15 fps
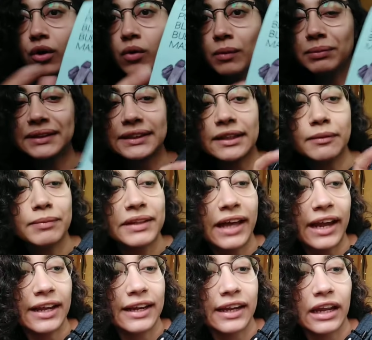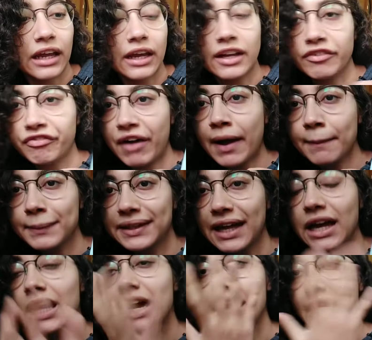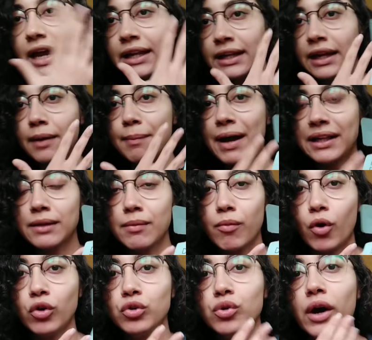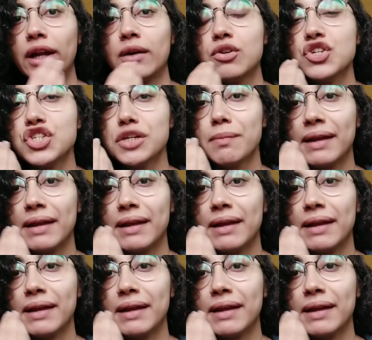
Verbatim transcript: هو بالذات بتاع الفحم ده ان انا بعد ما بحطه على وشي